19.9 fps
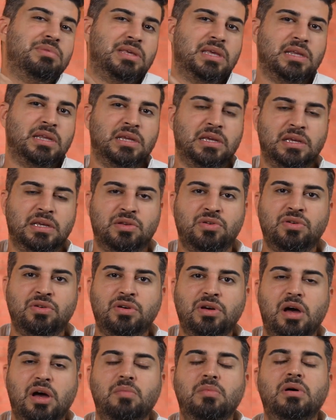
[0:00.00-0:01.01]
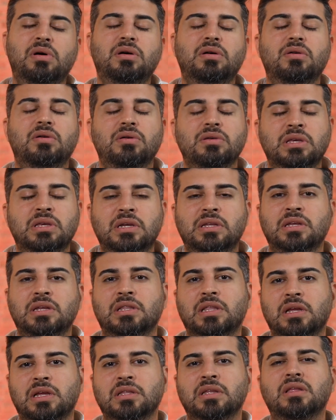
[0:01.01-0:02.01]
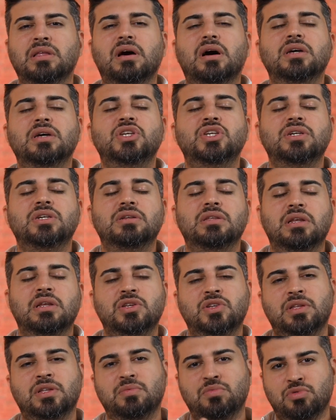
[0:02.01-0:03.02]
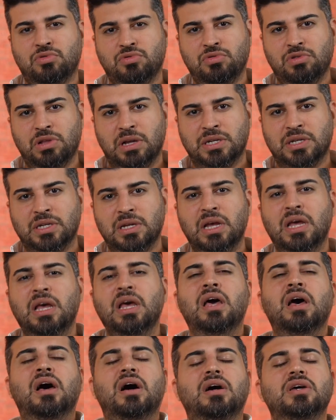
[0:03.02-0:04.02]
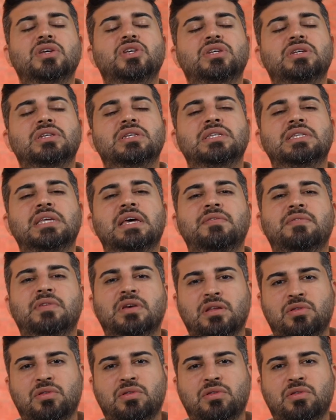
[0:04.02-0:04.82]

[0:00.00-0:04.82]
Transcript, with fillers: bir kere giriyor ama girdiklerinde aşırı derecede mutlular. Aşırı zevk